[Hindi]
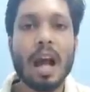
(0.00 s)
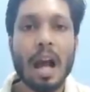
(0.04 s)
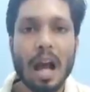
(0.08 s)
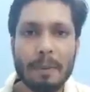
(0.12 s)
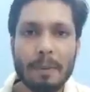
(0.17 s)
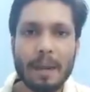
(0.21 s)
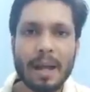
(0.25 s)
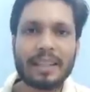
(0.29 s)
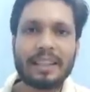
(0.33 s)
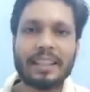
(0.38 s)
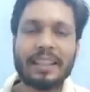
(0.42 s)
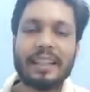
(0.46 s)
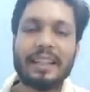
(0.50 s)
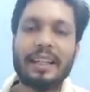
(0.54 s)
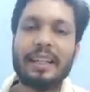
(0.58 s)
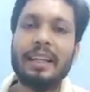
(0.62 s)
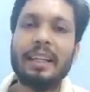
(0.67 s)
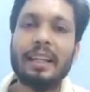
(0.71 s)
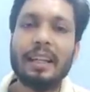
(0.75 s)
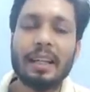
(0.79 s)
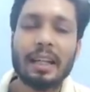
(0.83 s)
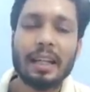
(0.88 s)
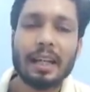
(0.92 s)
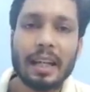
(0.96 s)
अब आते
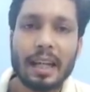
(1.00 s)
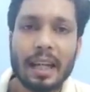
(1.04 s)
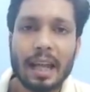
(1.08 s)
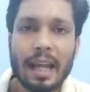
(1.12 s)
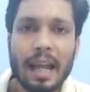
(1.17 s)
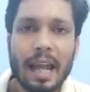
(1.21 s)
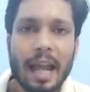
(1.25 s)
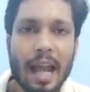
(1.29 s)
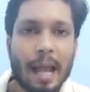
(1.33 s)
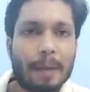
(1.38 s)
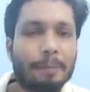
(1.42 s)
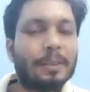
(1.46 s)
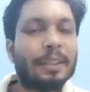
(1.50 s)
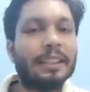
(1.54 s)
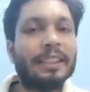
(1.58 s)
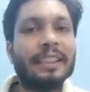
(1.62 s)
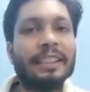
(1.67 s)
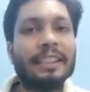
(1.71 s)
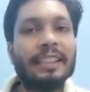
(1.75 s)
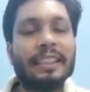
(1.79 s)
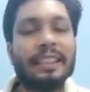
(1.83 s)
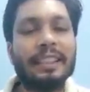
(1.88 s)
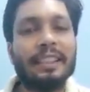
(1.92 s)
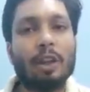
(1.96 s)
हैं
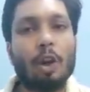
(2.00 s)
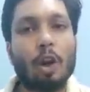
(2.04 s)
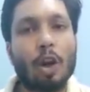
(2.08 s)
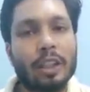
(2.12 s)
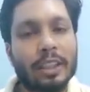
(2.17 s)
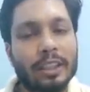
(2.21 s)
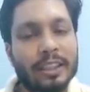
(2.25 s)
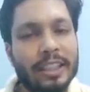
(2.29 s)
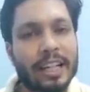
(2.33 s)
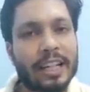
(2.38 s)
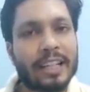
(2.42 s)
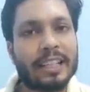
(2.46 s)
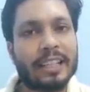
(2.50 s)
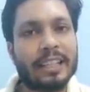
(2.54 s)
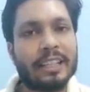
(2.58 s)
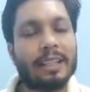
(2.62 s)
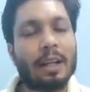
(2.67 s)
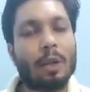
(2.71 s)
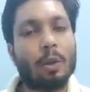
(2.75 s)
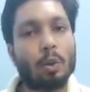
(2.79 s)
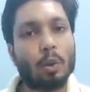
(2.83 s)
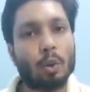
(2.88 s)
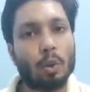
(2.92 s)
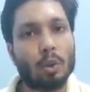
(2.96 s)
एमसीसी की ऑल इंडिया की
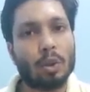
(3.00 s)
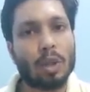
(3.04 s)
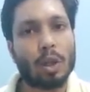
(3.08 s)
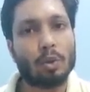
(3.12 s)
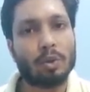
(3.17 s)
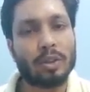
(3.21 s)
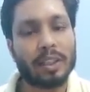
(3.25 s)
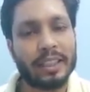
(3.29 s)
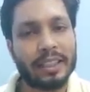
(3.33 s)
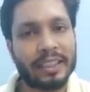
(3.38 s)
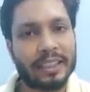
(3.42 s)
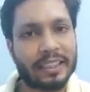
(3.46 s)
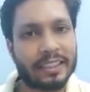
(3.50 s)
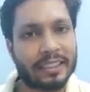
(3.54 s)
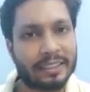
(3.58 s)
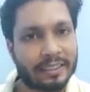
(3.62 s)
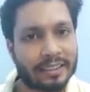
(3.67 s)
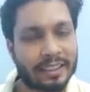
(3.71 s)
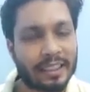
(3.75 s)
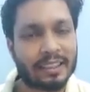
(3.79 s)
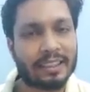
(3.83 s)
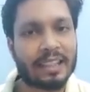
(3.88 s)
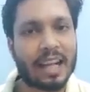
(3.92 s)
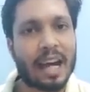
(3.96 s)
राउंड टू काउंसलिंग की
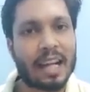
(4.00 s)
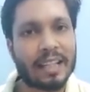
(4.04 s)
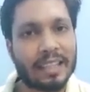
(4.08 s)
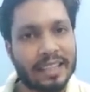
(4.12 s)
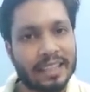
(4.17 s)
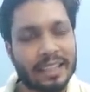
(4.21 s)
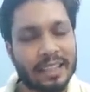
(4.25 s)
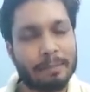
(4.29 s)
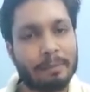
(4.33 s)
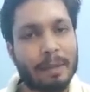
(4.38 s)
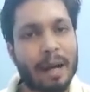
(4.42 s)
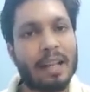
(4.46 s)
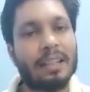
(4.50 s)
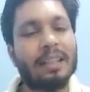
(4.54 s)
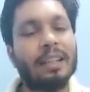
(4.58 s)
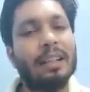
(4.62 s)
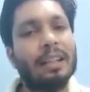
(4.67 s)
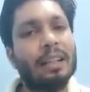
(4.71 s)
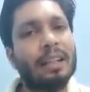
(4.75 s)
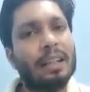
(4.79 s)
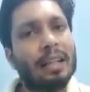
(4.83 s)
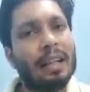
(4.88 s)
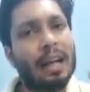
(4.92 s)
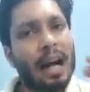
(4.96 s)
रिजल्ट आने के बाद
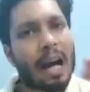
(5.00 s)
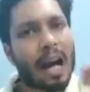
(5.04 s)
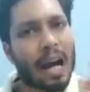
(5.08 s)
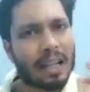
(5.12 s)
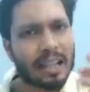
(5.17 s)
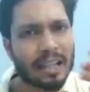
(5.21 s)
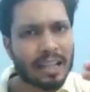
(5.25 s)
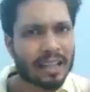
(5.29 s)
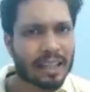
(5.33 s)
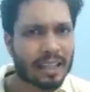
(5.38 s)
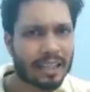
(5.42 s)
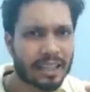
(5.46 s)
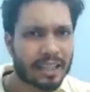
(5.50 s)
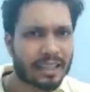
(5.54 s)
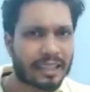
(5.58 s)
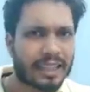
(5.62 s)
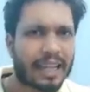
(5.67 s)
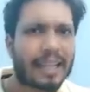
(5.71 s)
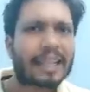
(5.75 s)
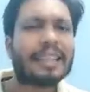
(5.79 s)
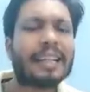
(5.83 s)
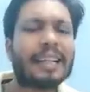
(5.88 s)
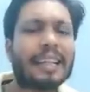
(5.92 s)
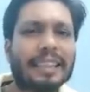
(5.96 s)
अलग अलग
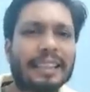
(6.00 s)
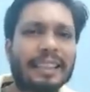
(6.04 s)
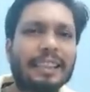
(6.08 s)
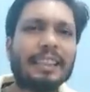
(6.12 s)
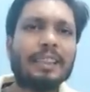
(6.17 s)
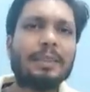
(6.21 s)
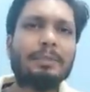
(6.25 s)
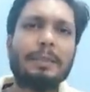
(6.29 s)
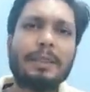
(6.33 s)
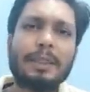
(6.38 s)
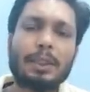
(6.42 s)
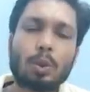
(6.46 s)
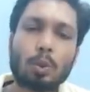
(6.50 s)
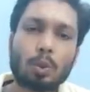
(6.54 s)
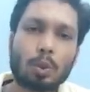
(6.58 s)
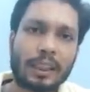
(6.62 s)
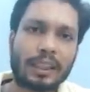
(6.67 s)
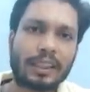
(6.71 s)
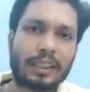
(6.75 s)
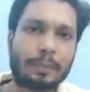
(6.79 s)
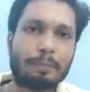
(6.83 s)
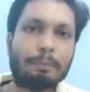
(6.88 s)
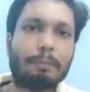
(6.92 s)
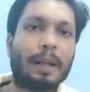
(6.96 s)
कैटेगरीज में
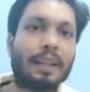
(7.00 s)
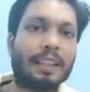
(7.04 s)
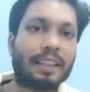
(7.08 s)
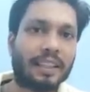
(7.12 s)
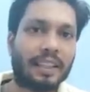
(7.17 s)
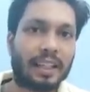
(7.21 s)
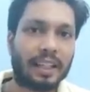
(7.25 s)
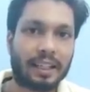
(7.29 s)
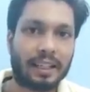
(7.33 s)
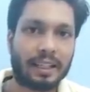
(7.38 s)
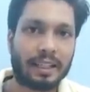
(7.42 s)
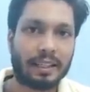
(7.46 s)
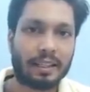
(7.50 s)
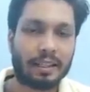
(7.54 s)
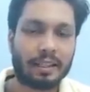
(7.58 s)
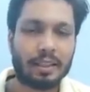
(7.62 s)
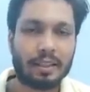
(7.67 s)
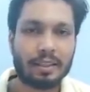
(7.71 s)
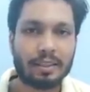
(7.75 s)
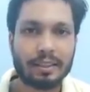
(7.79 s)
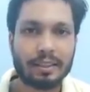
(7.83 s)
स्टूडेंट्स बट गए हैं